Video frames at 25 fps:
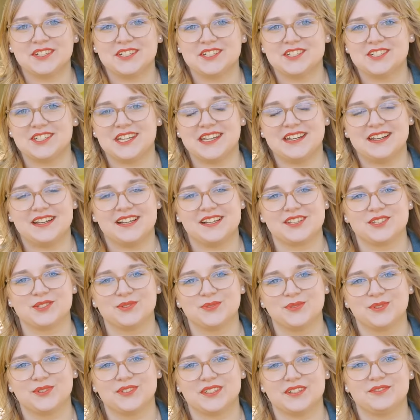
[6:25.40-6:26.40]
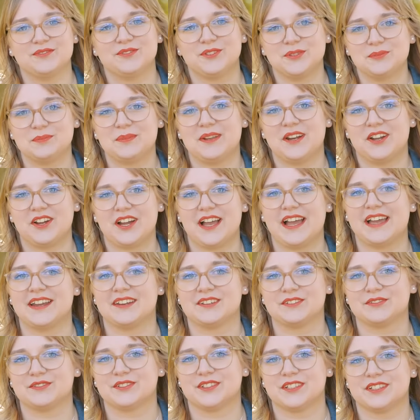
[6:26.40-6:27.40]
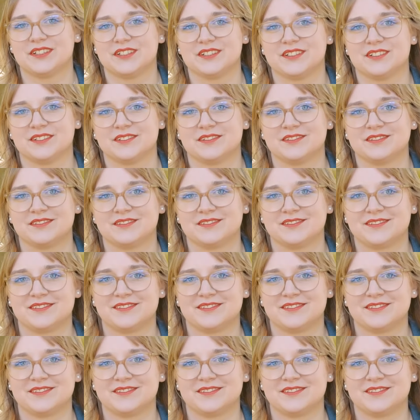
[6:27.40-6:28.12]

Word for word: in Stendal sucht, dann wird man auch eine finden.